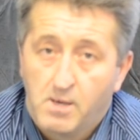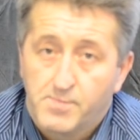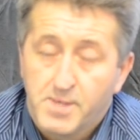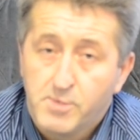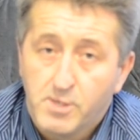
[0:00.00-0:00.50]

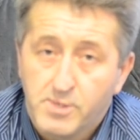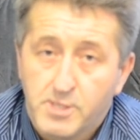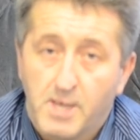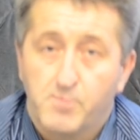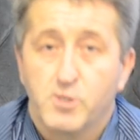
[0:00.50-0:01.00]
W tym 9
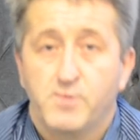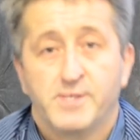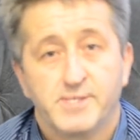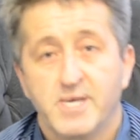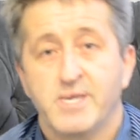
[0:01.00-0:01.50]
lat po
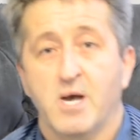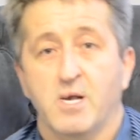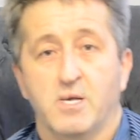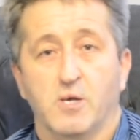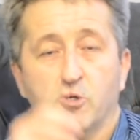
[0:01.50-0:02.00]

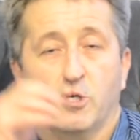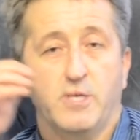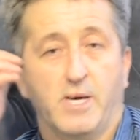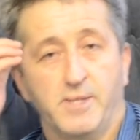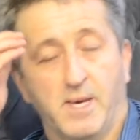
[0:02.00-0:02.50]
święceniach,
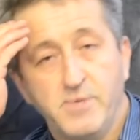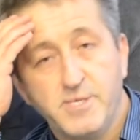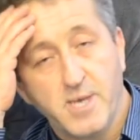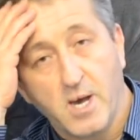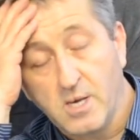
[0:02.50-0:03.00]
6 lat na
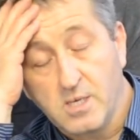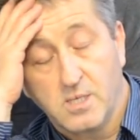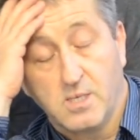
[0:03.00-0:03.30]
misjach